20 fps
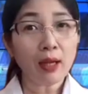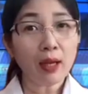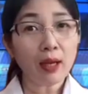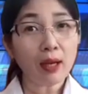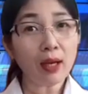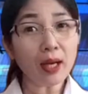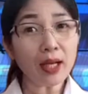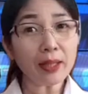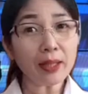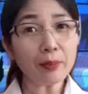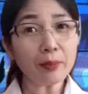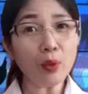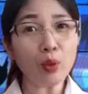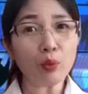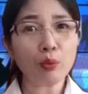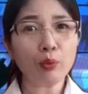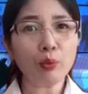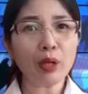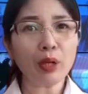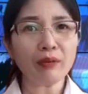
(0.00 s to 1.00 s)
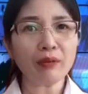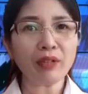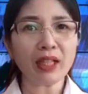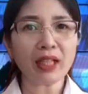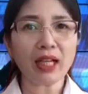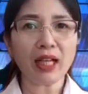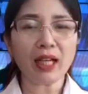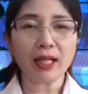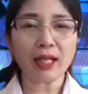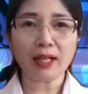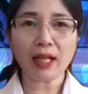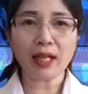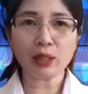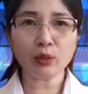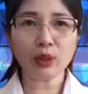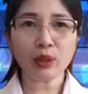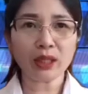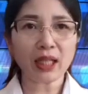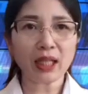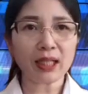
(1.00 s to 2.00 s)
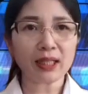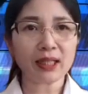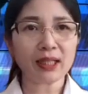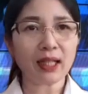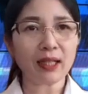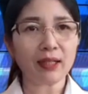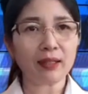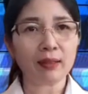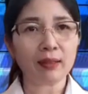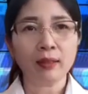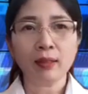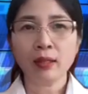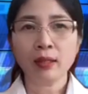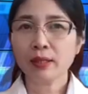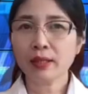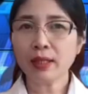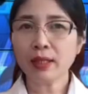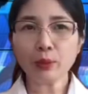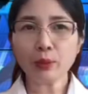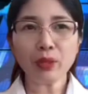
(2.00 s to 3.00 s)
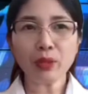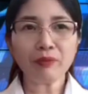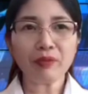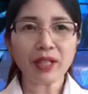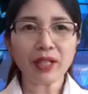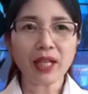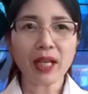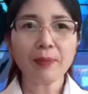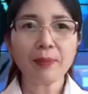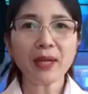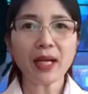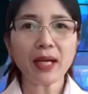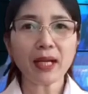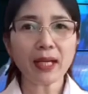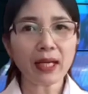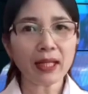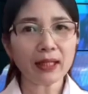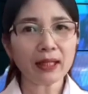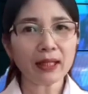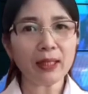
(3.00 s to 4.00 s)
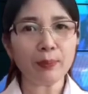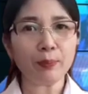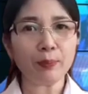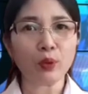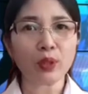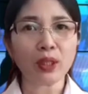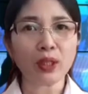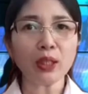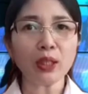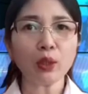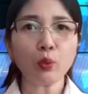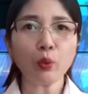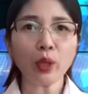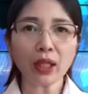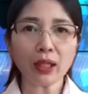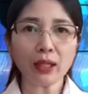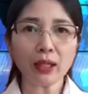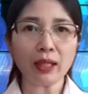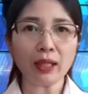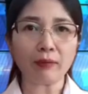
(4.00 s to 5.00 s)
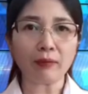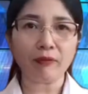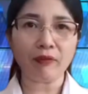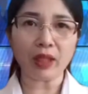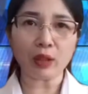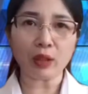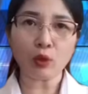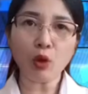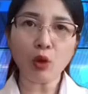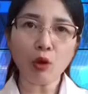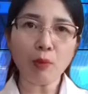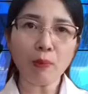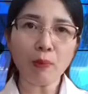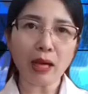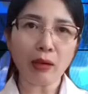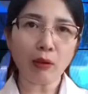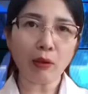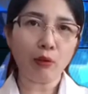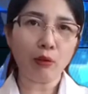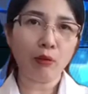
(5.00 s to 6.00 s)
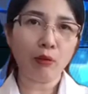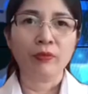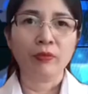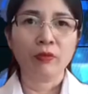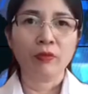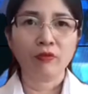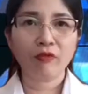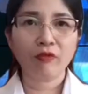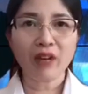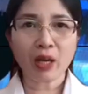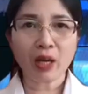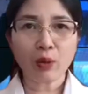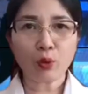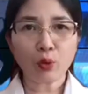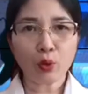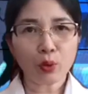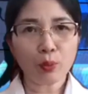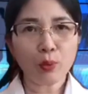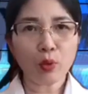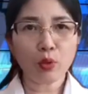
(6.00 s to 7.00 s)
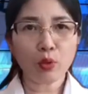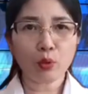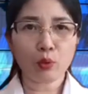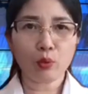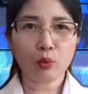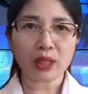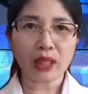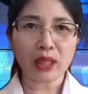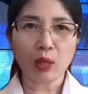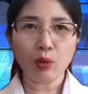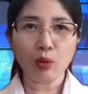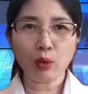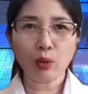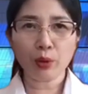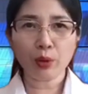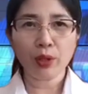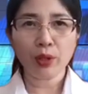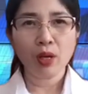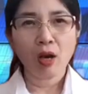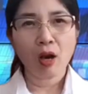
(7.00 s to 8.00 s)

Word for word: Linh Mục Nguyễn Văn Khải đã xuyên tạc rằng chính quyền Việt Nam đang can thiệp một cách quyết liệt và thô bạo vào nội bộ của giáo hội.